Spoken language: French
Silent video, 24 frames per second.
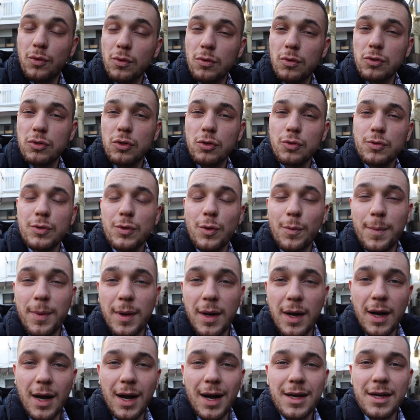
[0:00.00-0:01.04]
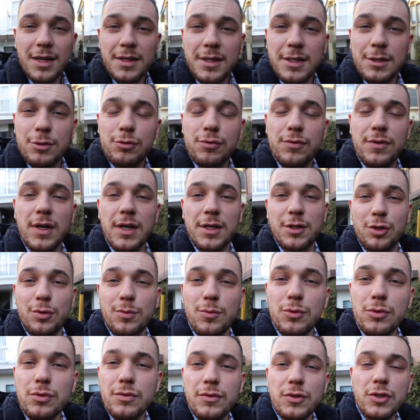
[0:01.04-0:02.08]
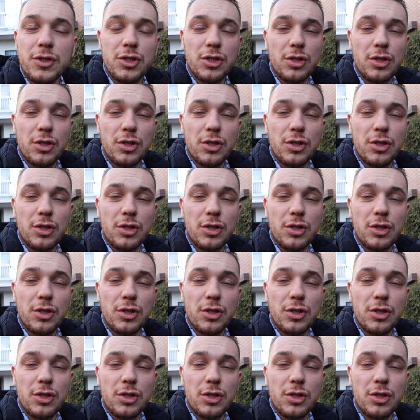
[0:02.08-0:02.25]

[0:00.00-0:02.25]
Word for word: Donc aujourd'hui on part à la découverte de mon nouveau